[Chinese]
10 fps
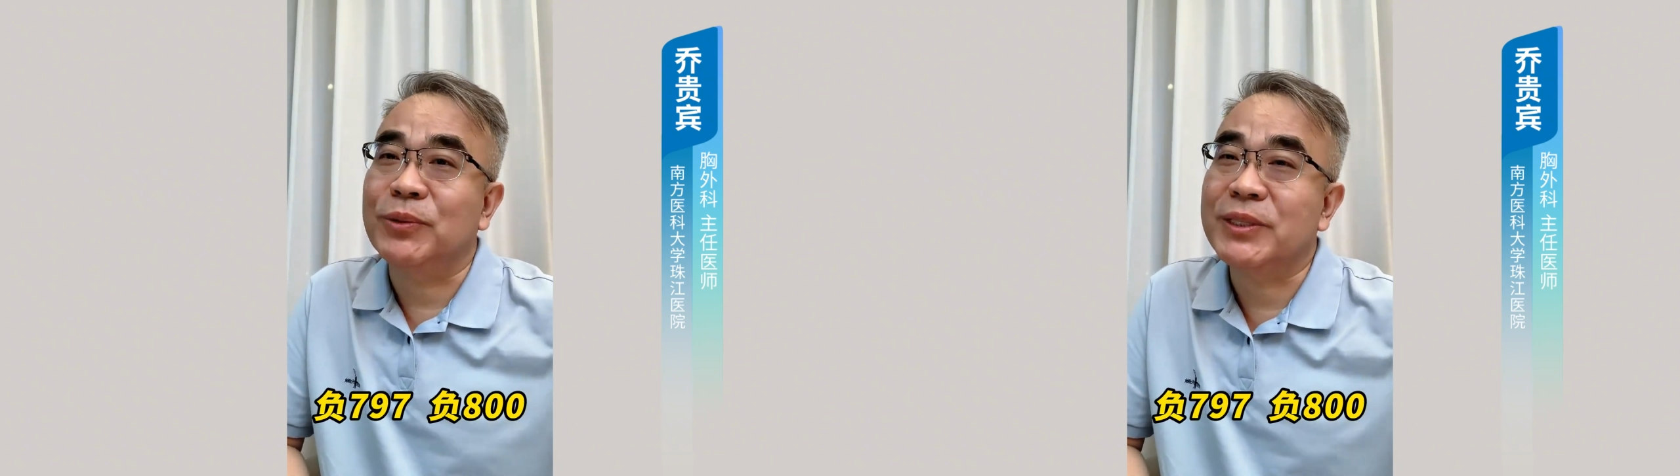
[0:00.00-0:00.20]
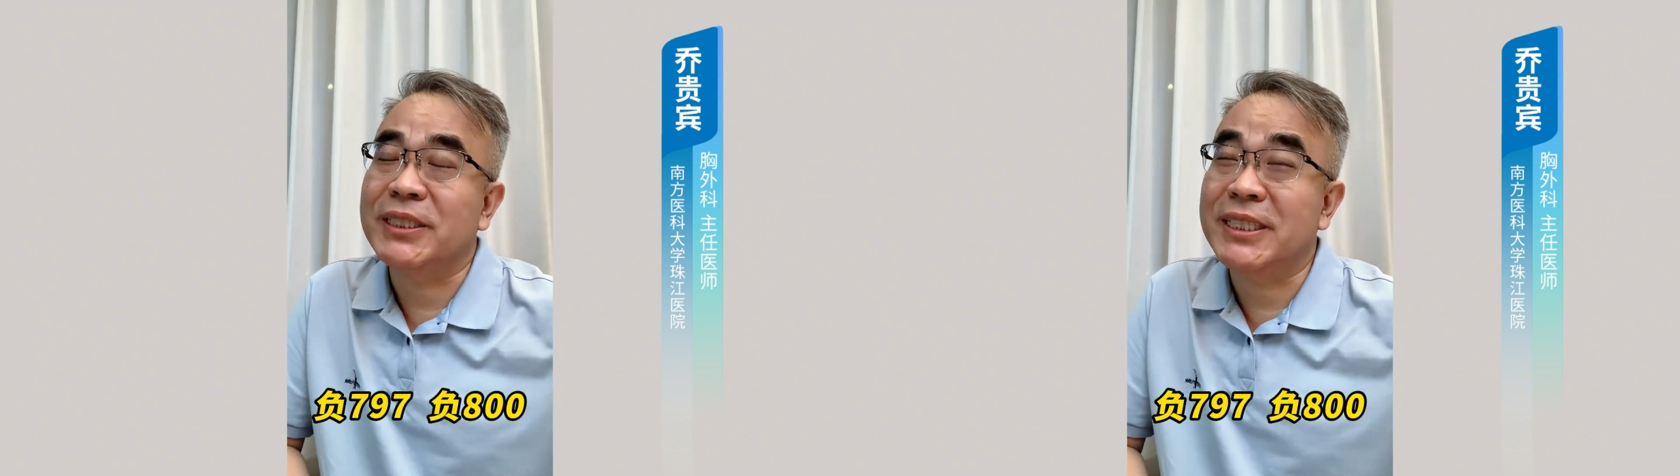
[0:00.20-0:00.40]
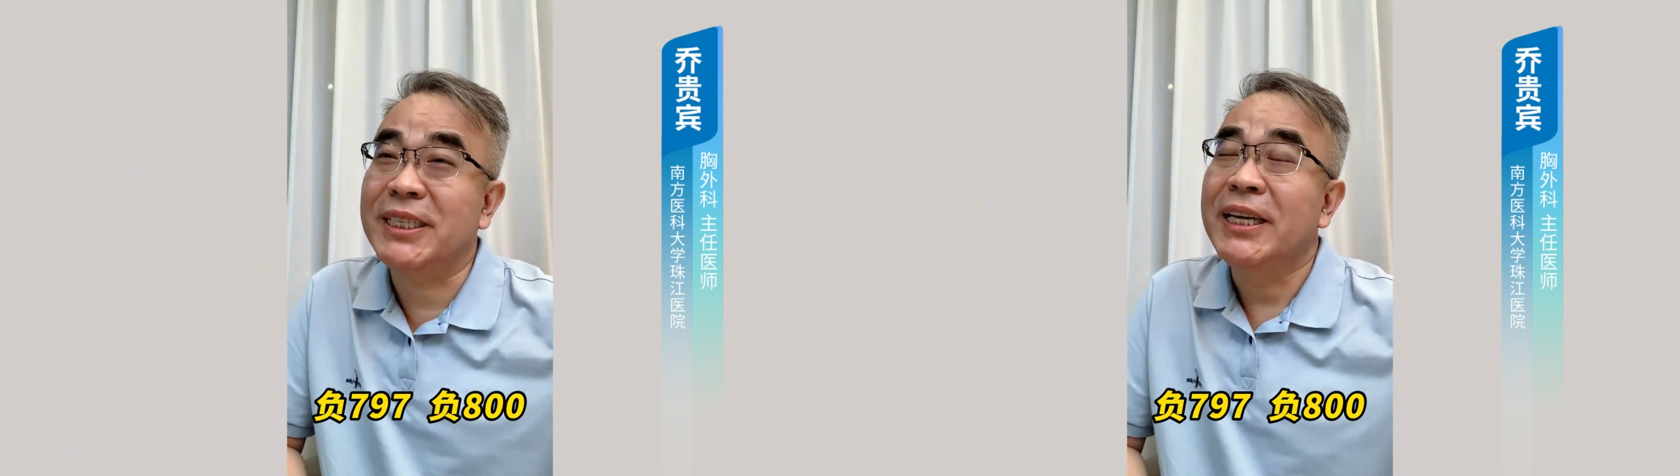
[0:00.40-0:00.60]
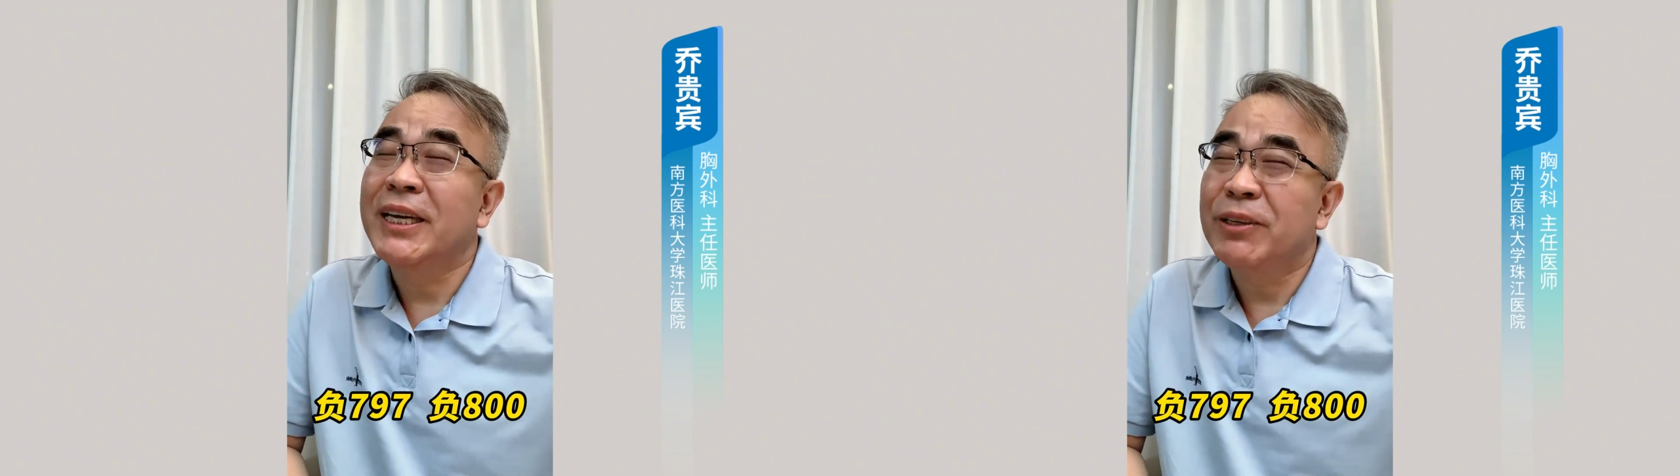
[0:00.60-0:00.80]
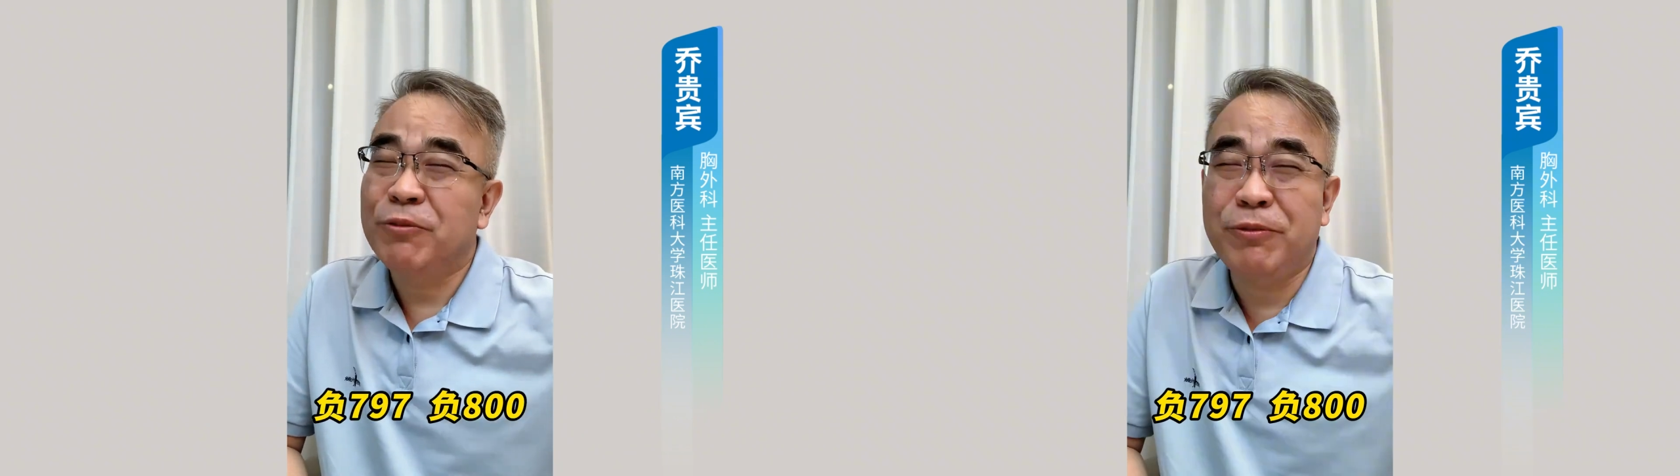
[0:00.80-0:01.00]
十七，
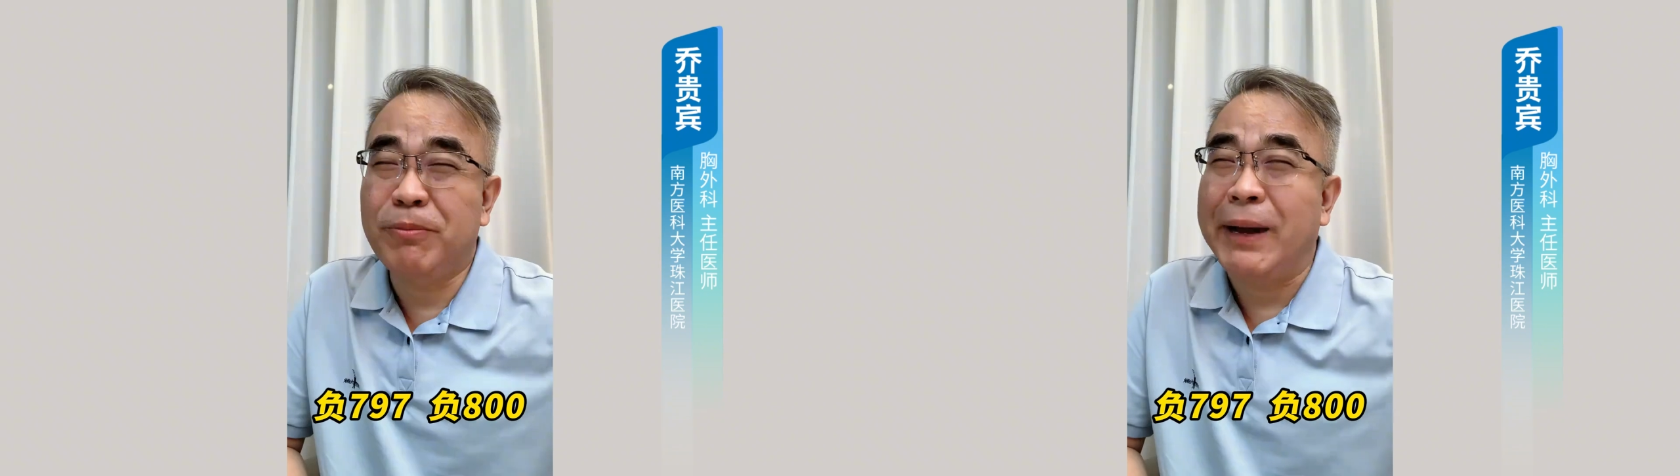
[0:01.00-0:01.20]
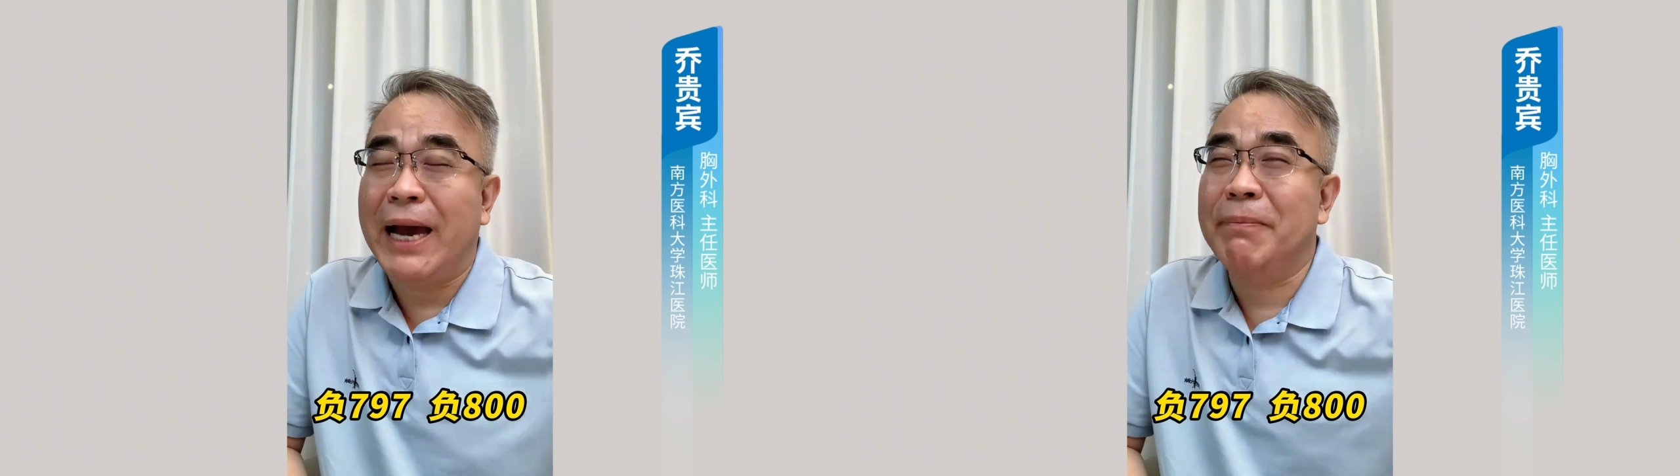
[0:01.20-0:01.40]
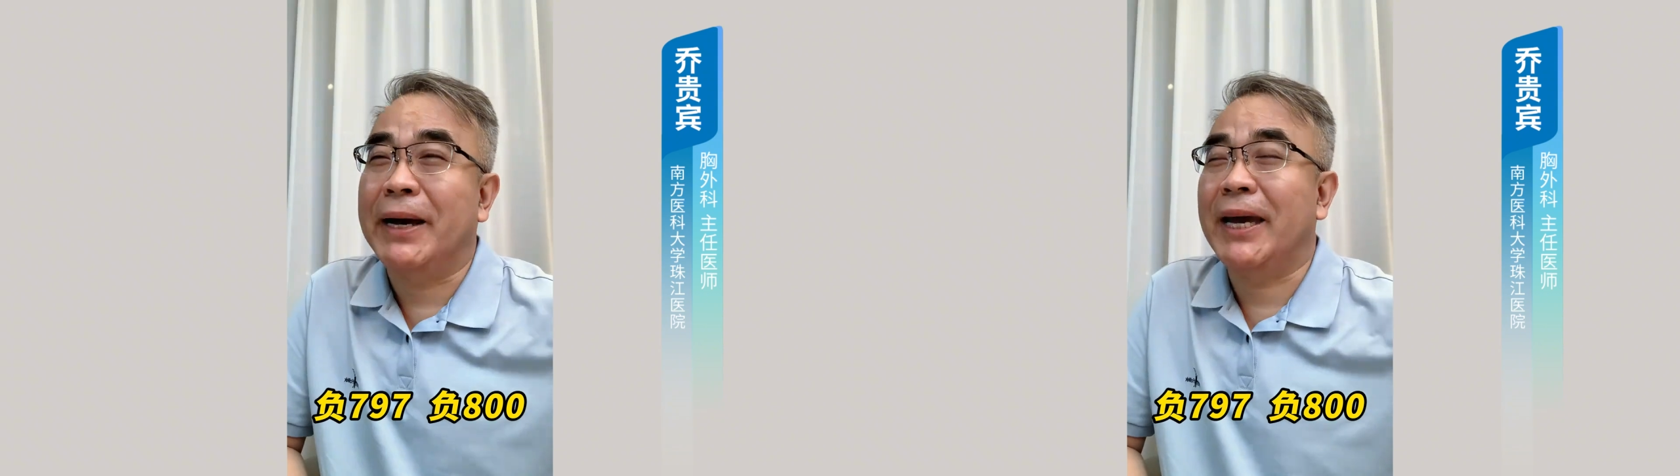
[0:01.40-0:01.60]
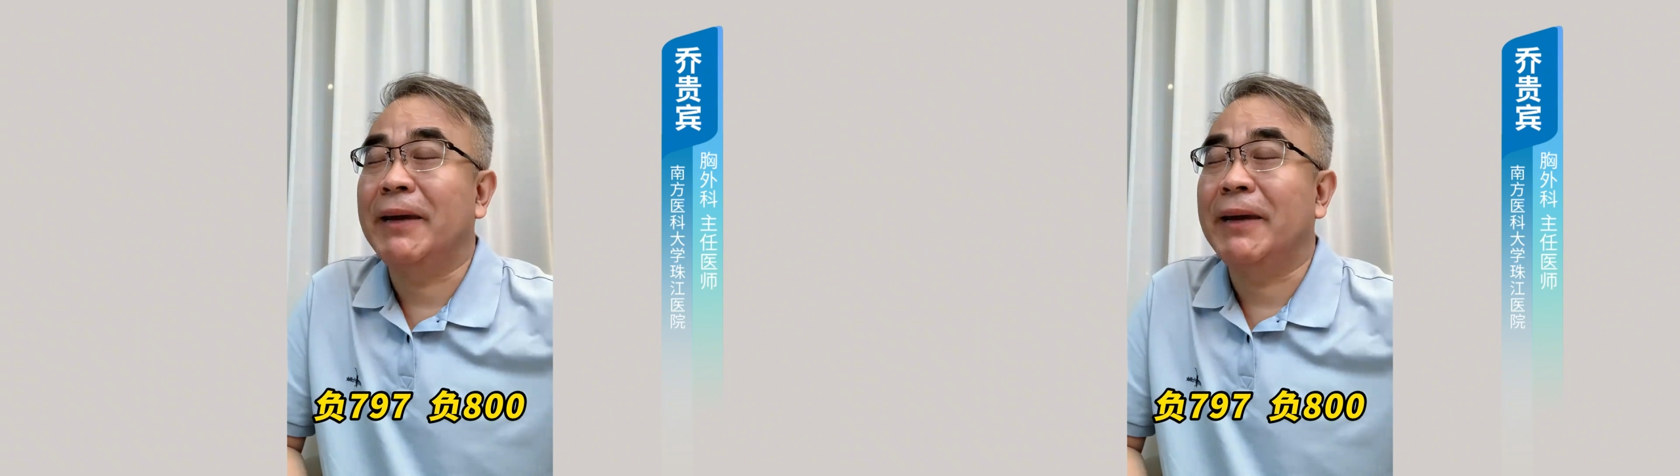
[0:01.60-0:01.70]
负八百。